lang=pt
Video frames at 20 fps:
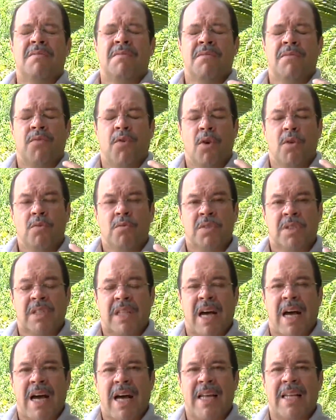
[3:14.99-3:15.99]

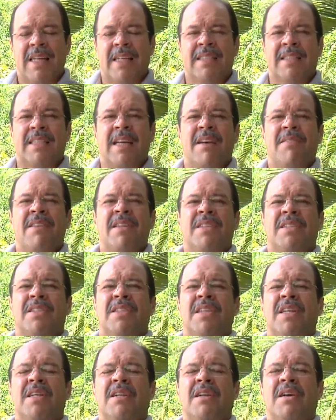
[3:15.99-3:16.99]
voluntárias, devem
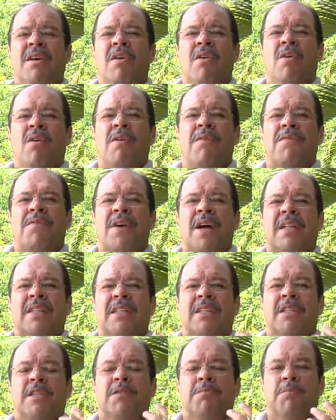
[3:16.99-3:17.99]
ser
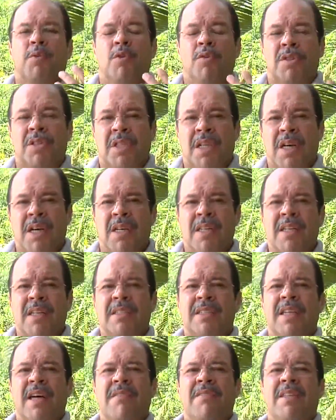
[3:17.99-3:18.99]
ofertas espontâneas,
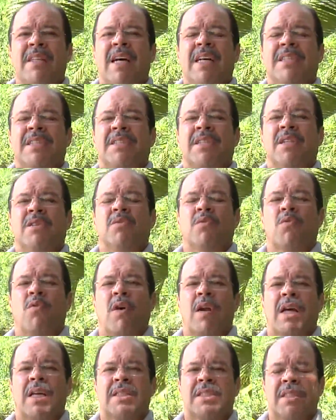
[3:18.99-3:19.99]
devem nascer no
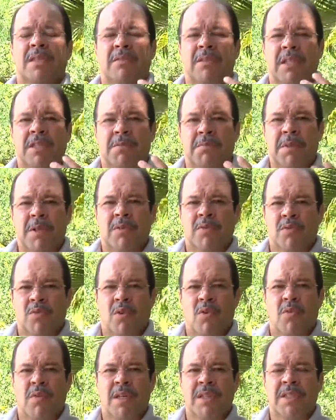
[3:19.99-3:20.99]
coração das
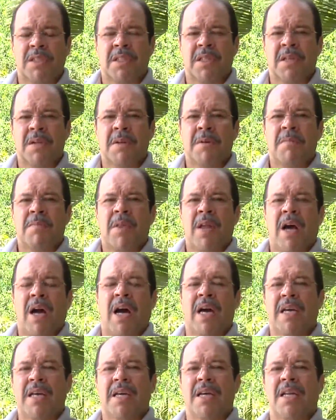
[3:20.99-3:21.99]
pessoas.
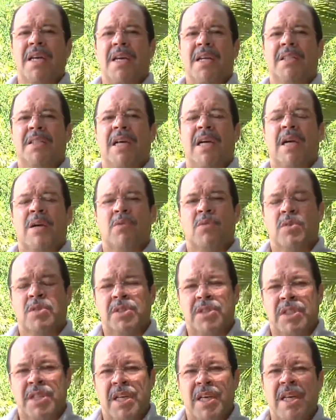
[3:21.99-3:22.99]
A igreja é
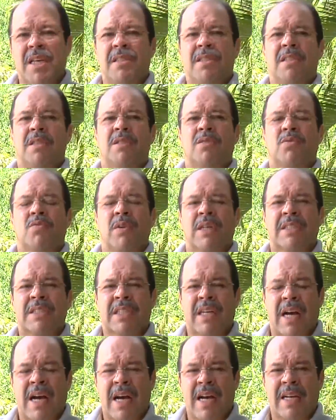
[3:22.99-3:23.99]
consciente de suas
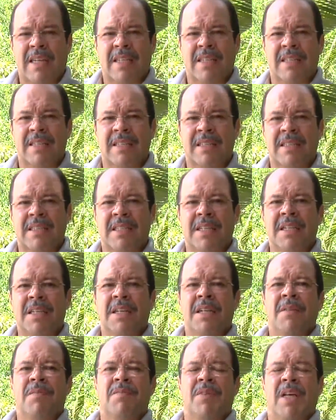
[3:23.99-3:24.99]
cargas,
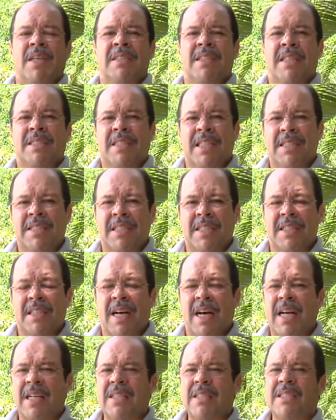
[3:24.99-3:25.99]
das
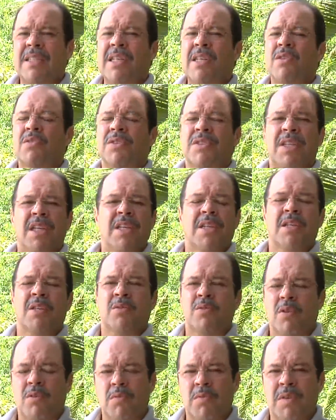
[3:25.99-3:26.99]
necessidades, e eu sei que
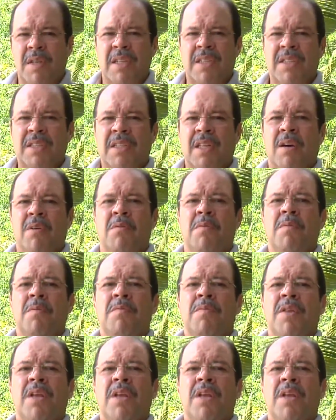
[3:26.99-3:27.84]
todo cristão